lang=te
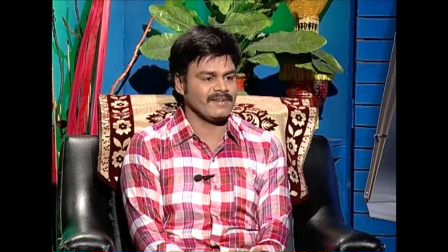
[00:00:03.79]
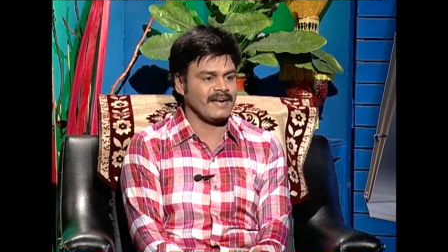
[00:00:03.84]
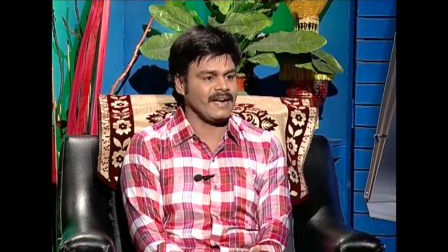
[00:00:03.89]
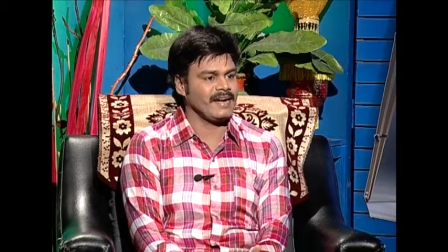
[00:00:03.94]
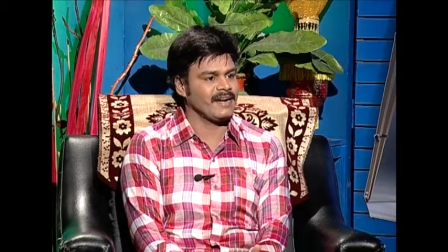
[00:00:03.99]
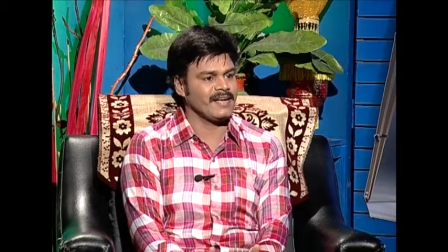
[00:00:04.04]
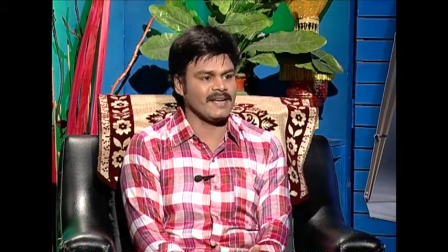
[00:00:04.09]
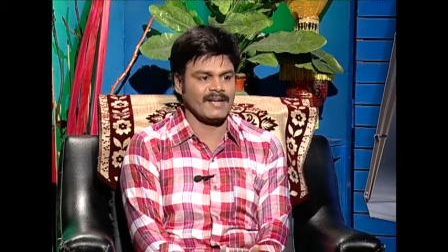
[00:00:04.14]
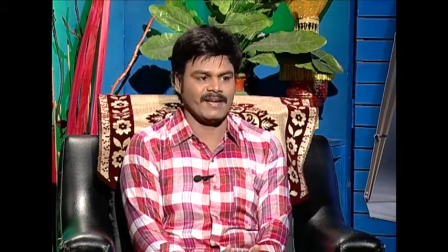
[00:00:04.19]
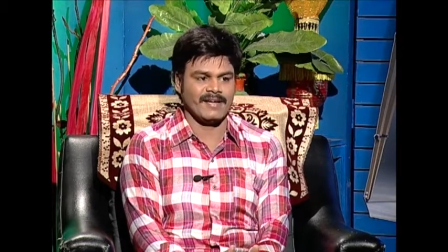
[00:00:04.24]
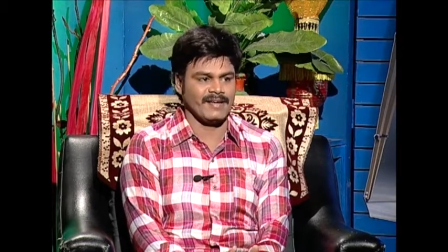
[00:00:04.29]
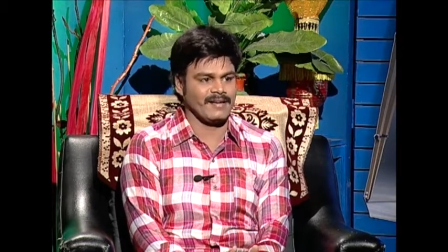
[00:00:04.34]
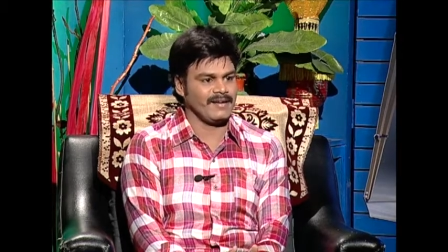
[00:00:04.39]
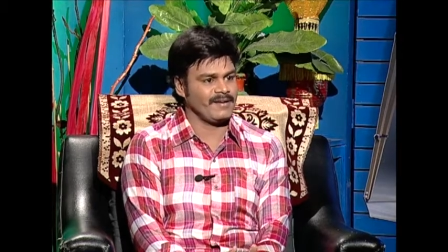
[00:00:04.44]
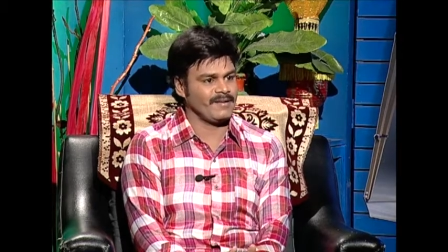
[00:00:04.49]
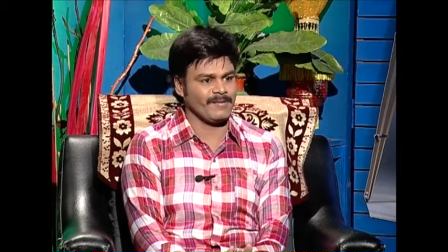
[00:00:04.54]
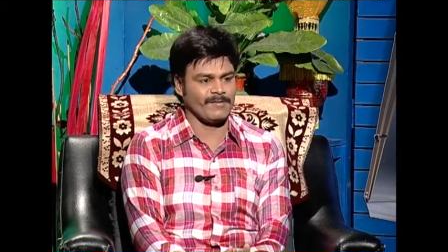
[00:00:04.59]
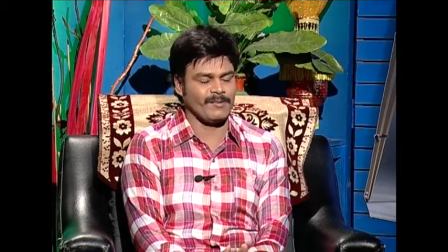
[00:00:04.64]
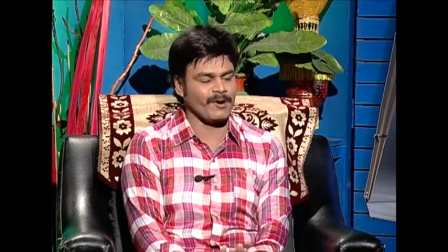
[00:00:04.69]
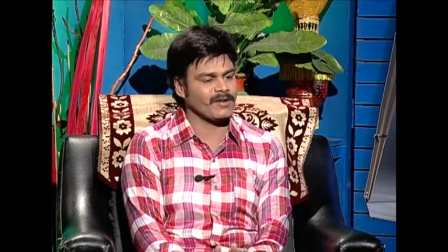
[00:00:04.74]
అనే
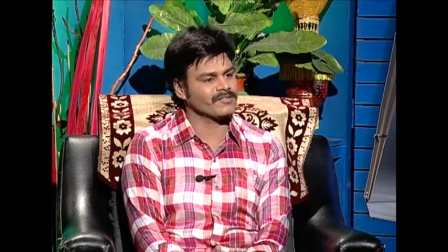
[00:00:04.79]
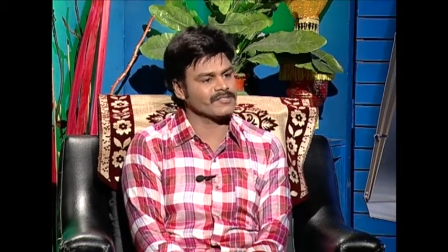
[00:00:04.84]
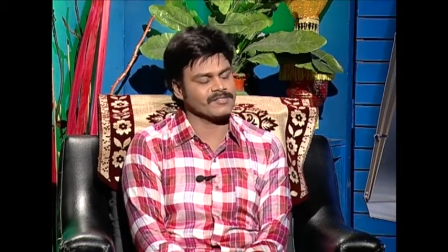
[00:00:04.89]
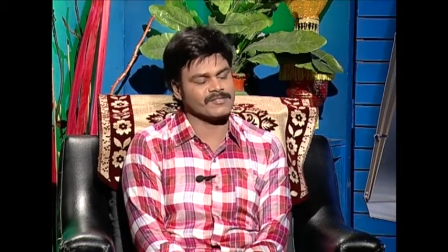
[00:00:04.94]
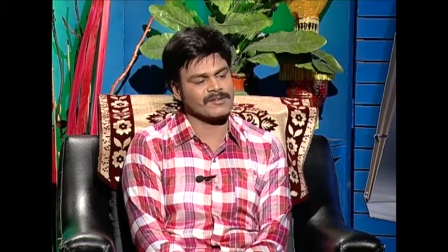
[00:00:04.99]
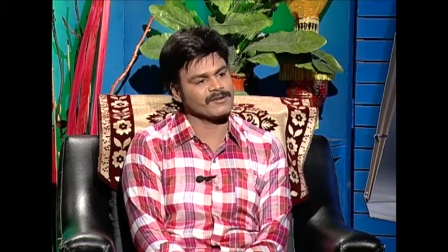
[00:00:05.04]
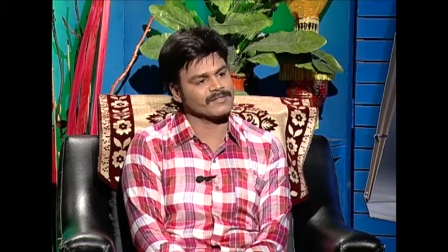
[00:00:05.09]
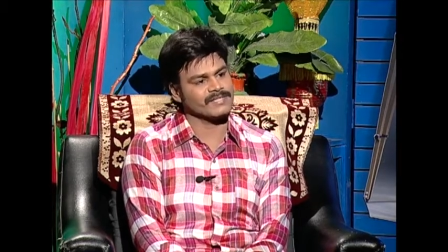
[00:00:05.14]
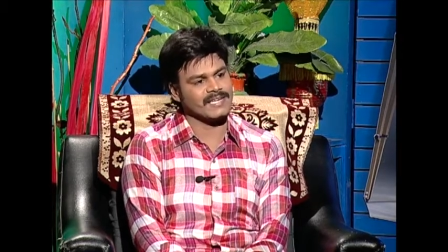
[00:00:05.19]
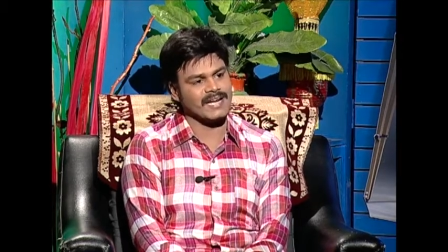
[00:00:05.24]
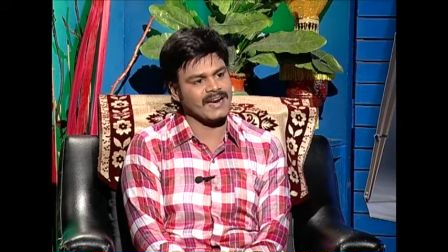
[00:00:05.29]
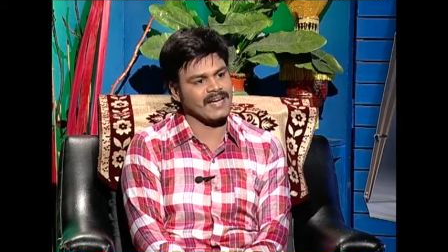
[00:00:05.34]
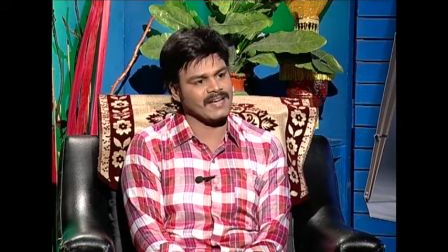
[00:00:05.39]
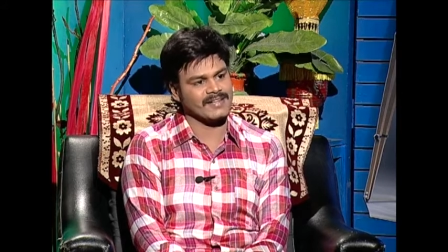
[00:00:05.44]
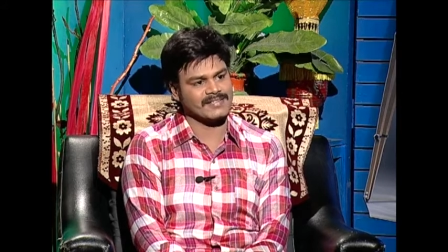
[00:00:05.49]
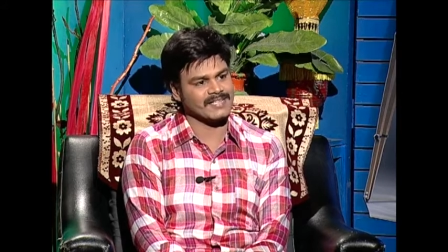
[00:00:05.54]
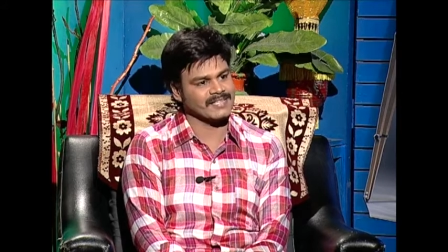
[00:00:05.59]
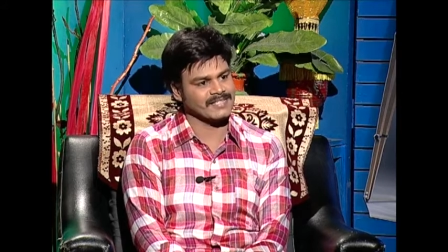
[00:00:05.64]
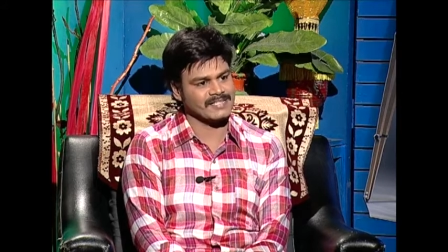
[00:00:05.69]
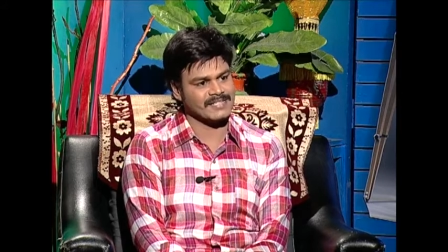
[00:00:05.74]
ప్రాసెస్ లో చాలా
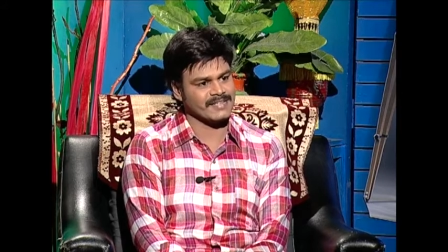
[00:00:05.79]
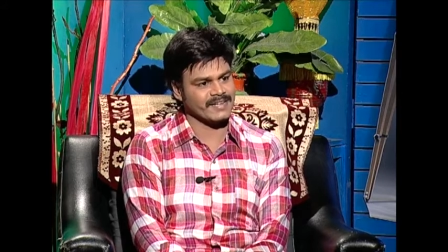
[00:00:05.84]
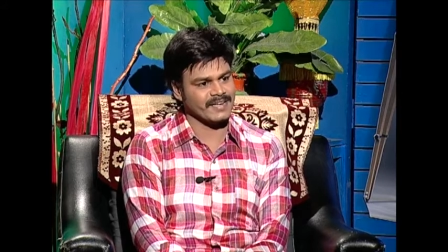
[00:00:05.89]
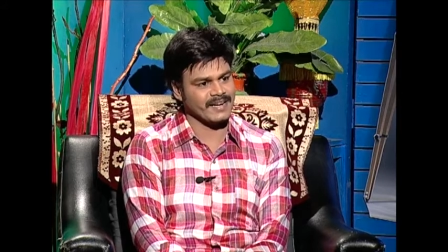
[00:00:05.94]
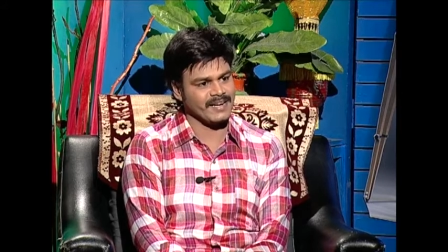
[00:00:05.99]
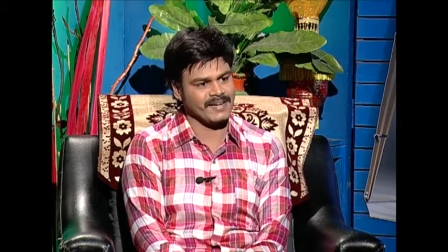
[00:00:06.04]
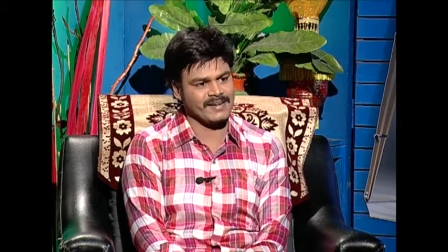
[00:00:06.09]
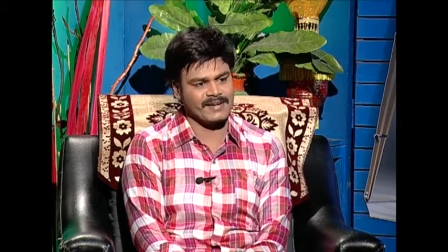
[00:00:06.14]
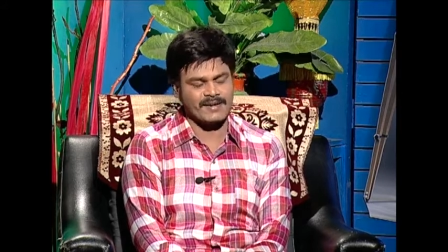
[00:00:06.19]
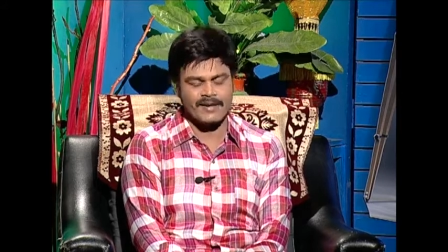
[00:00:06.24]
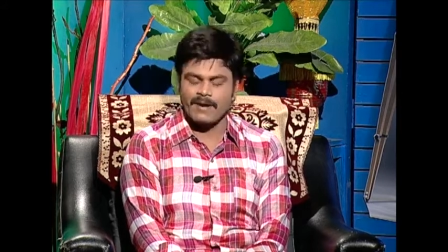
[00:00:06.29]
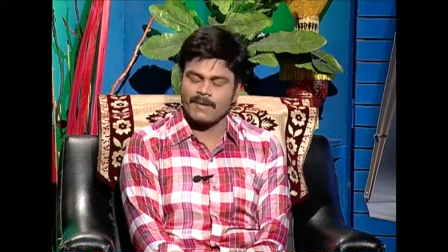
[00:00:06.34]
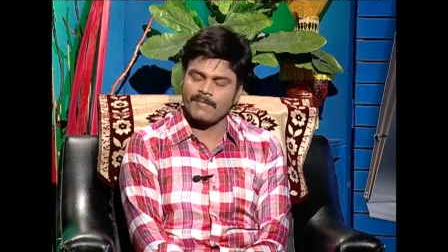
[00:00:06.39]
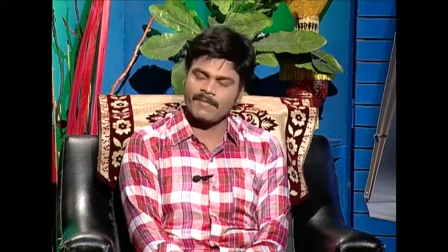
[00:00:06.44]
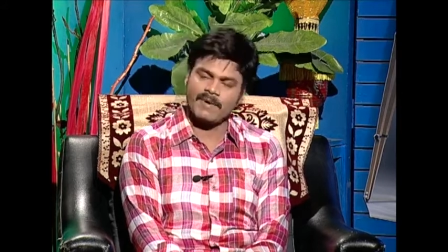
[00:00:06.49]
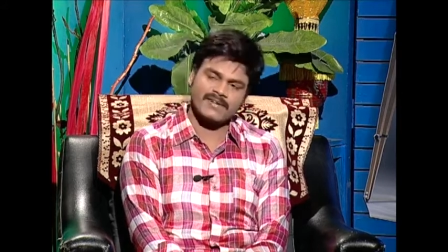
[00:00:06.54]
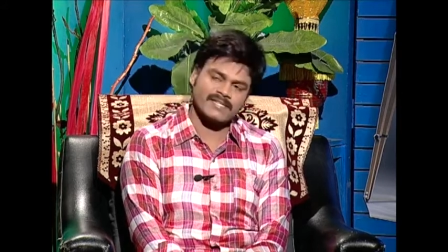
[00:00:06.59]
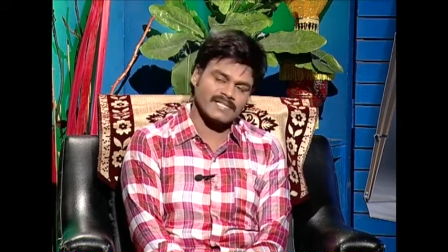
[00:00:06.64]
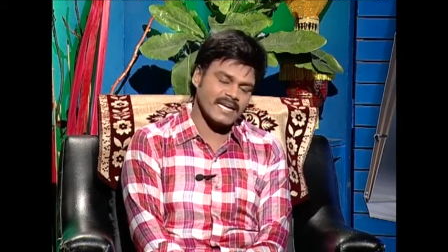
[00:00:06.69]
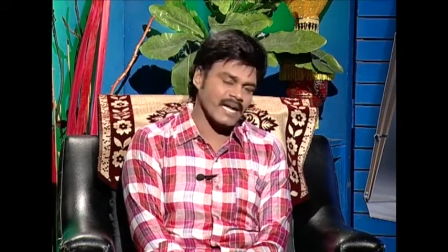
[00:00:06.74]
చర్చ జరిగాయి
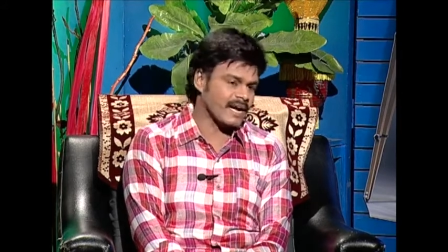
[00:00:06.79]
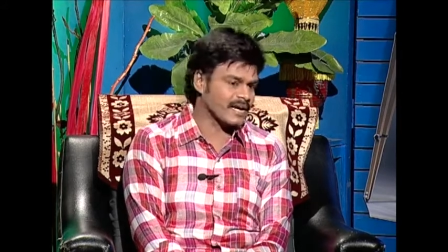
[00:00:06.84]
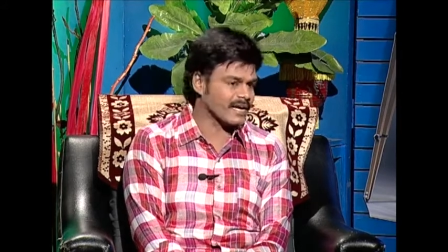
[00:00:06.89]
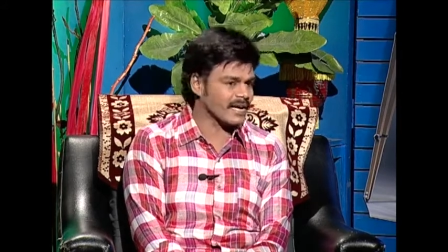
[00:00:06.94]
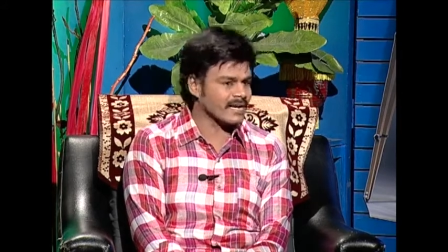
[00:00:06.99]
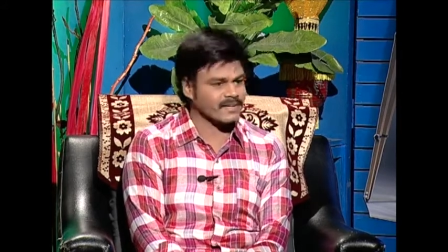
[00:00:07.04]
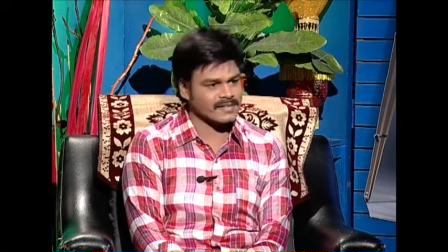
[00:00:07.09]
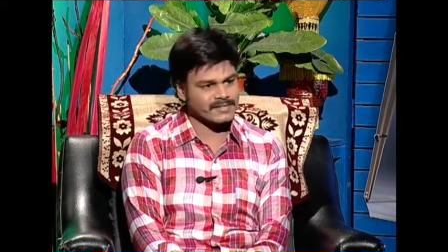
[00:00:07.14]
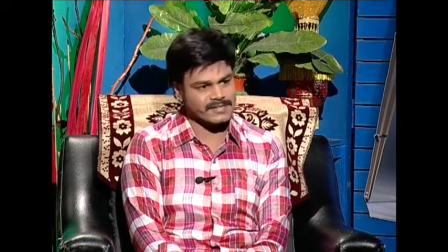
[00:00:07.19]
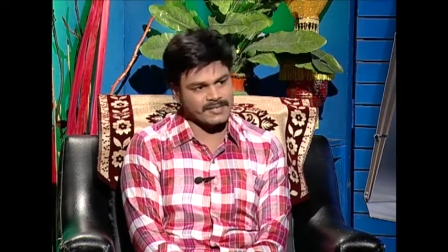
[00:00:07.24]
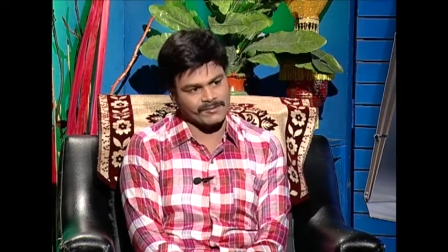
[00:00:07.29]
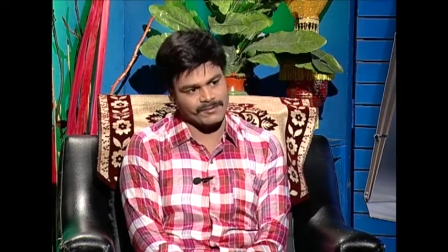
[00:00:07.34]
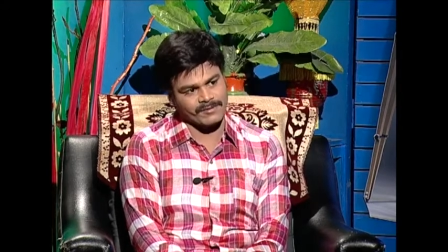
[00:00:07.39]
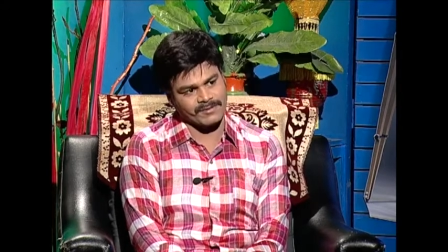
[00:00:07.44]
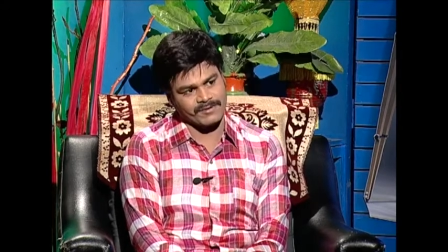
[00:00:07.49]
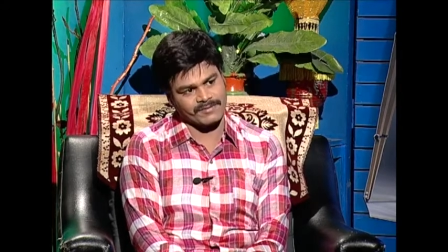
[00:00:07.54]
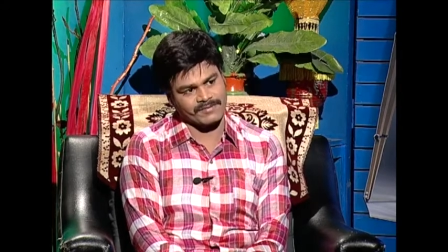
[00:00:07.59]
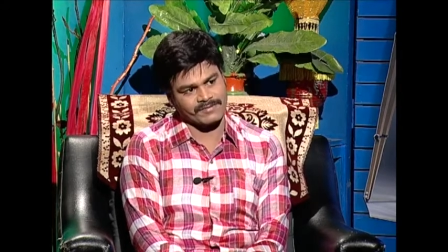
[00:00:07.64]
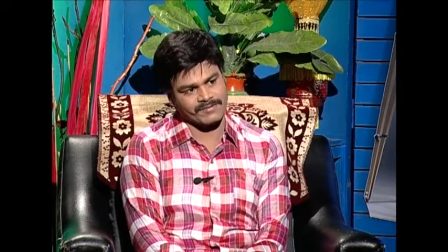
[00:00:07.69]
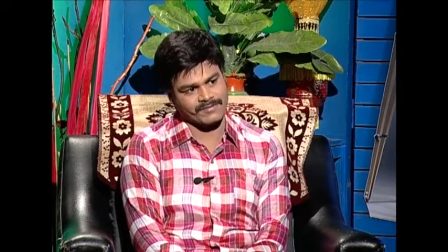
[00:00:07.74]
మేము చాలా టైటిల్స్ అనుకున్నాం